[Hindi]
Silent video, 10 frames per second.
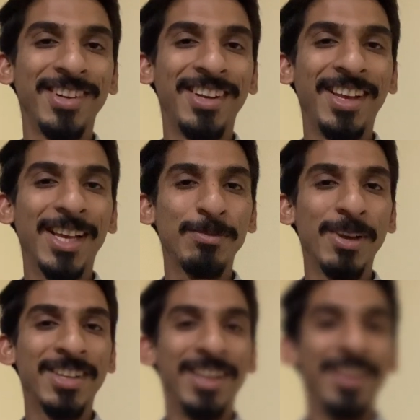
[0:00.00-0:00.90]
ठीक है
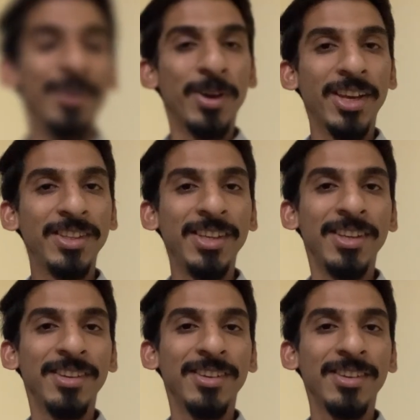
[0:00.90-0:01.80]
स्पेशली क्योंकि जी
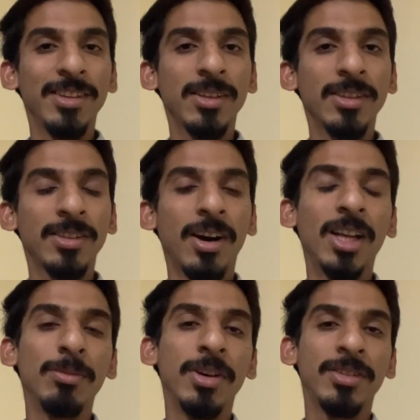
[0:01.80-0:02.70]

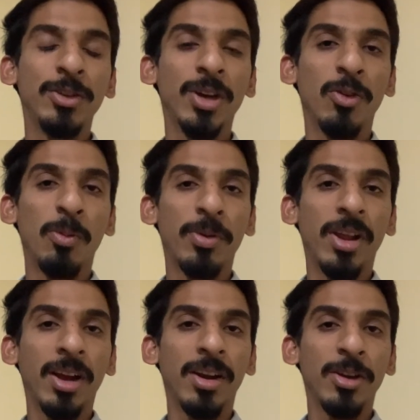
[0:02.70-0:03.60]
साल पर से जो है वो
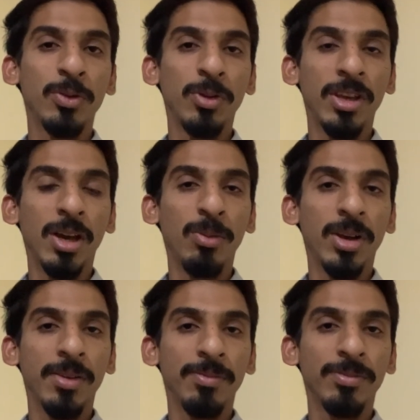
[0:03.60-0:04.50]
प्रैंक करना शुरू किया हुआ है